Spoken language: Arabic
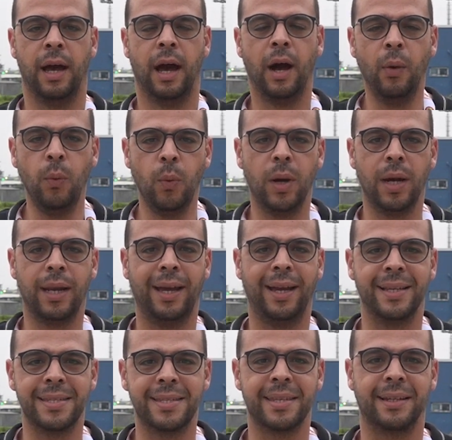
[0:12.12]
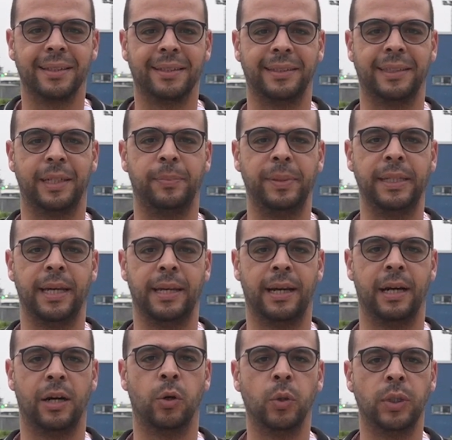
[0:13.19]
أول حصة تدريبية
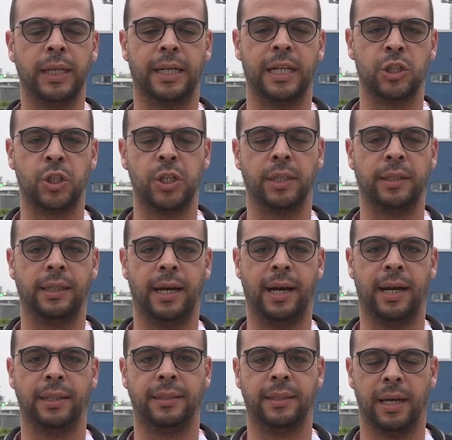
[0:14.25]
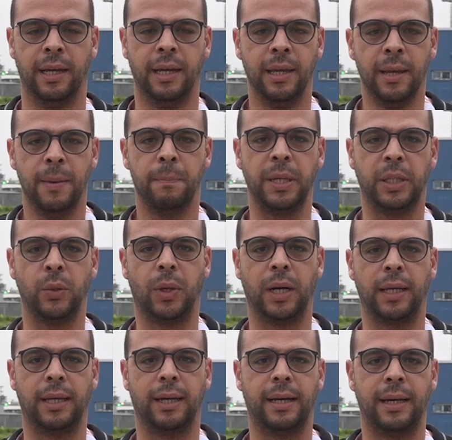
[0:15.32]
لها هنا عشية الأحد
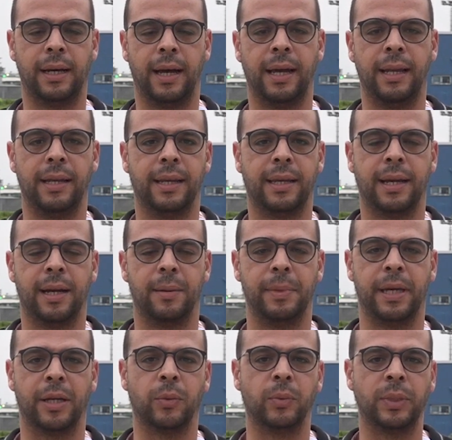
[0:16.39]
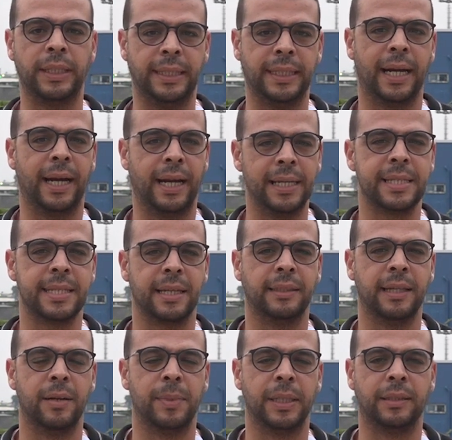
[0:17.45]
بدولة الكاميرونية حصة
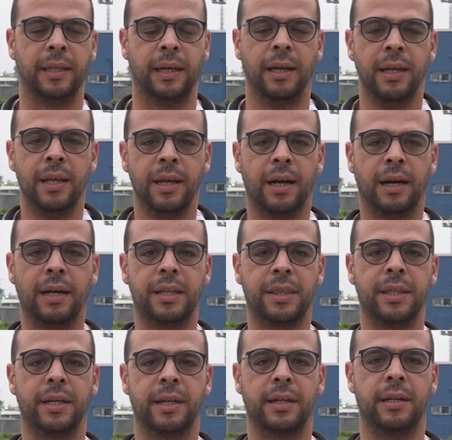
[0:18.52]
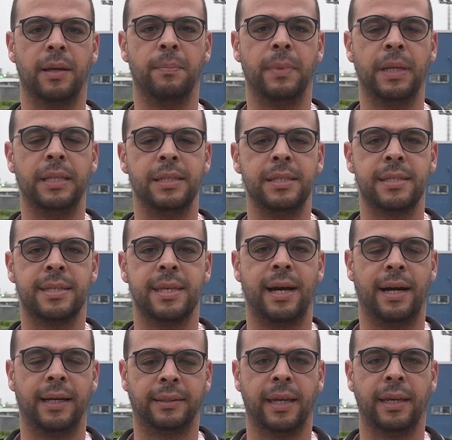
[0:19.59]
دامت أكثر من
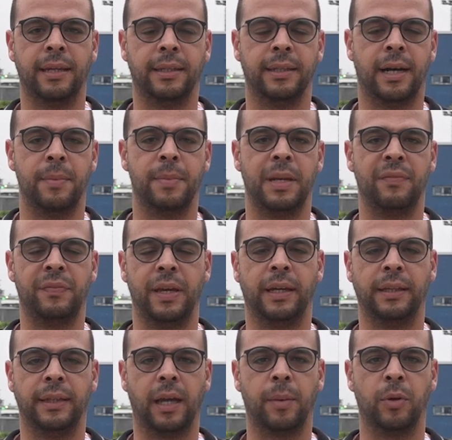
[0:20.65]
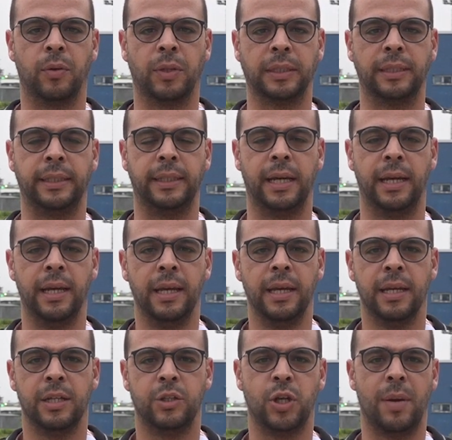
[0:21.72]
ساعتين عمل فيها النخب الوطنية
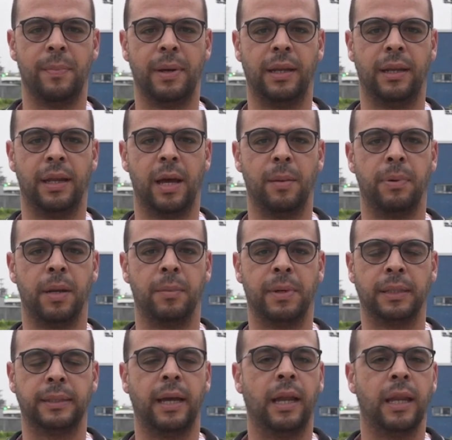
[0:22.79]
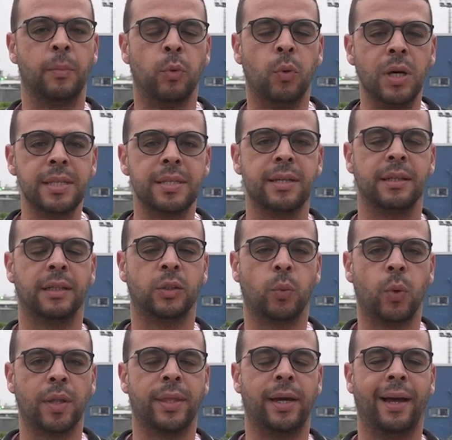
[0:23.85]
جمال بالماضي على مواصلة
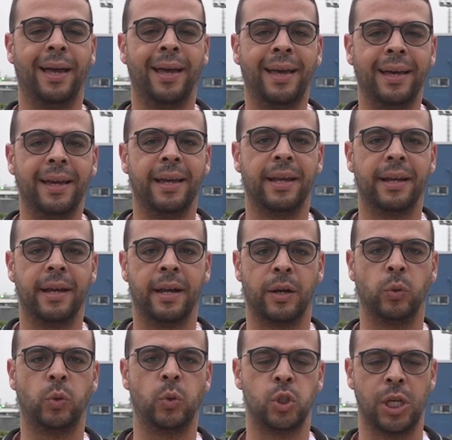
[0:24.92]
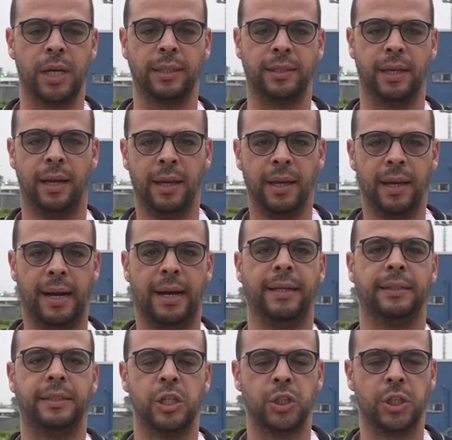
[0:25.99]
وضع آخر الرتوشات على
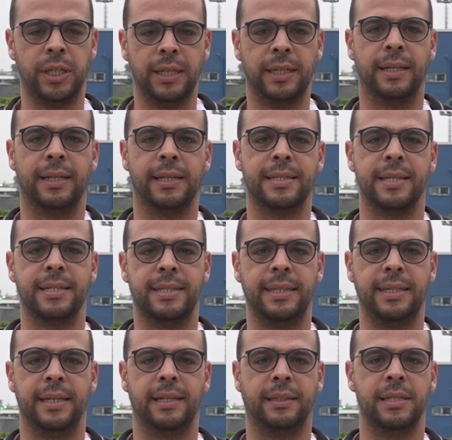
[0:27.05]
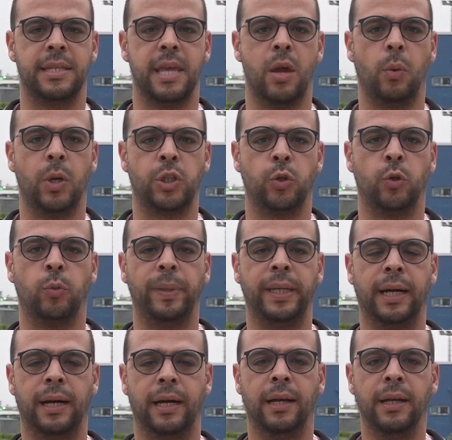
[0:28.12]
التشكيلة الأساسية التي سيواجه
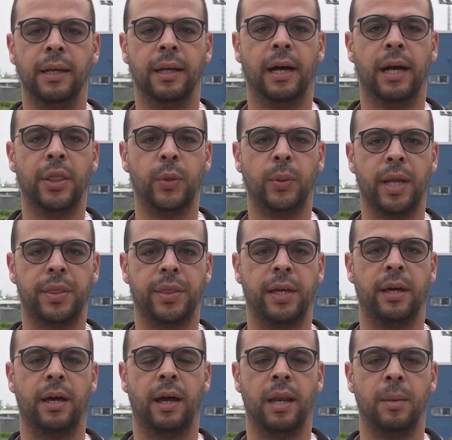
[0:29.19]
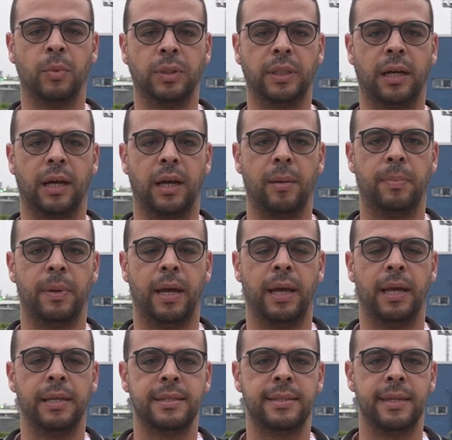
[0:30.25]
بها الثلاثاء المنتخب
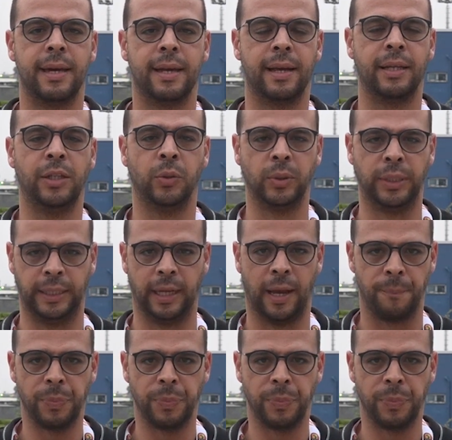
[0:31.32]
السيراليوني